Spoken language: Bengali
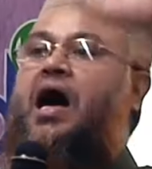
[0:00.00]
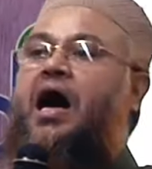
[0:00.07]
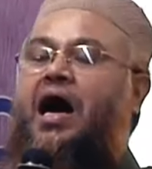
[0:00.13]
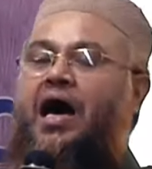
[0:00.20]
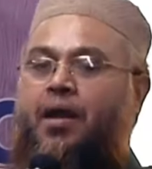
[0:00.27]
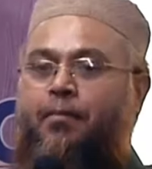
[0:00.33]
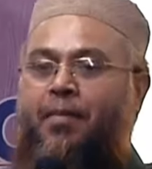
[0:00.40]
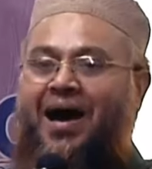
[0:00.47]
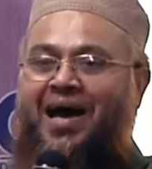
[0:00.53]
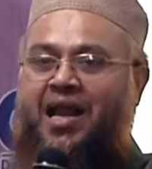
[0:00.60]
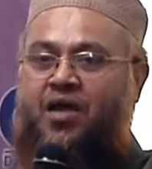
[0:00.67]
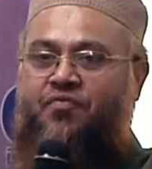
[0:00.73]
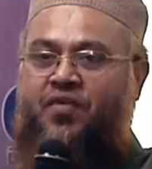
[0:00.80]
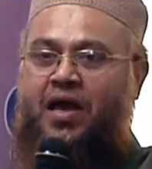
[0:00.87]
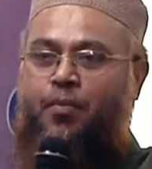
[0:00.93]
আর
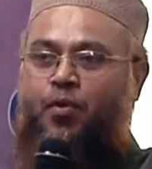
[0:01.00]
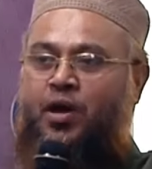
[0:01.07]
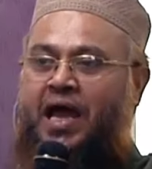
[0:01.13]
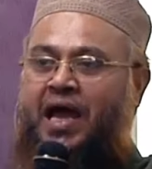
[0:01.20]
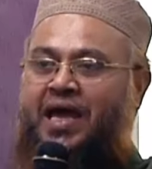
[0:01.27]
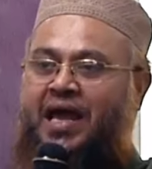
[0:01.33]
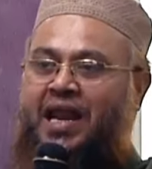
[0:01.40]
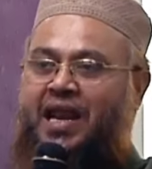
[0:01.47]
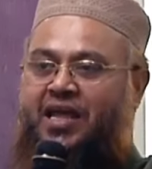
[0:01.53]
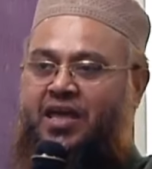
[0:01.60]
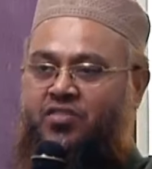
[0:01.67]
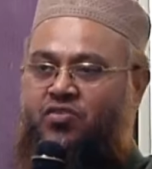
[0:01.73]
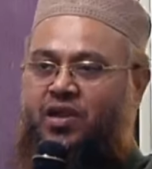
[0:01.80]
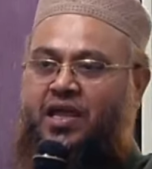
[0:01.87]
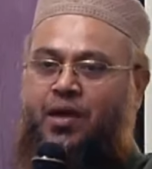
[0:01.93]
মারেফা এবং নাকেরার
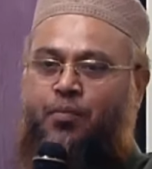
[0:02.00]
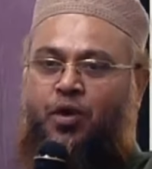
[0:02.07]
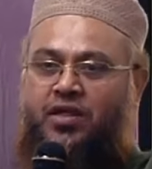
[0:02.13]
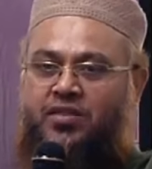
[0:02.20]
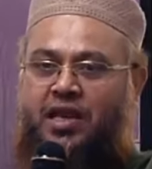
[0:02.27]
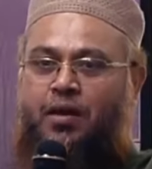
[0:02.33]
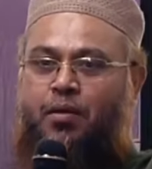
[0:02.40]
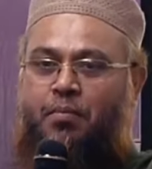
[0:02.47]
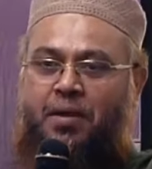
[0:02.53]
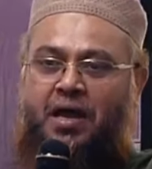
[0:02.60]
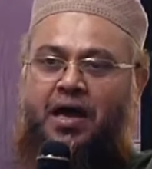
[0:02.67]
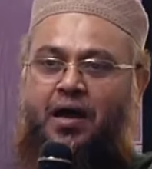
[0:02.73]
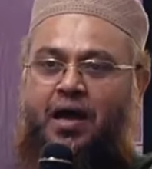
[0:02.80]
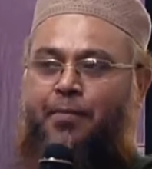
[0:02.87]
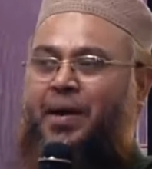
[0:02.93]
ক্ষেত্রে কি বলেছিলাম আমরা
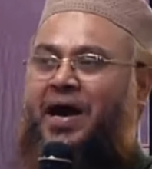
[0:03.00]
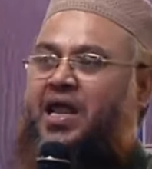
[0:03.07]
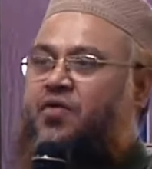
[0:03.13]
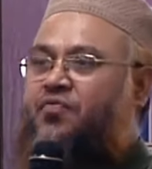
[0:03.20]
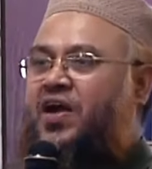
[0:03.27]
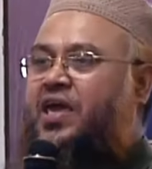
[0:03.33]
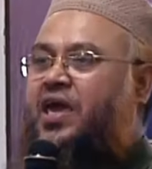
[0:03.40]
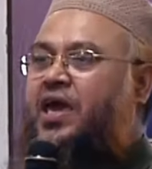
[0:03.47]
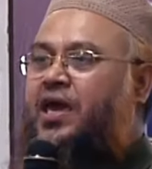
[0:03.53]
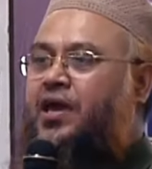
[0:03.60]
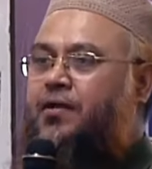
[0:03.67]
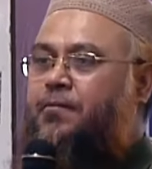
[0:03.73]
মারেফা কি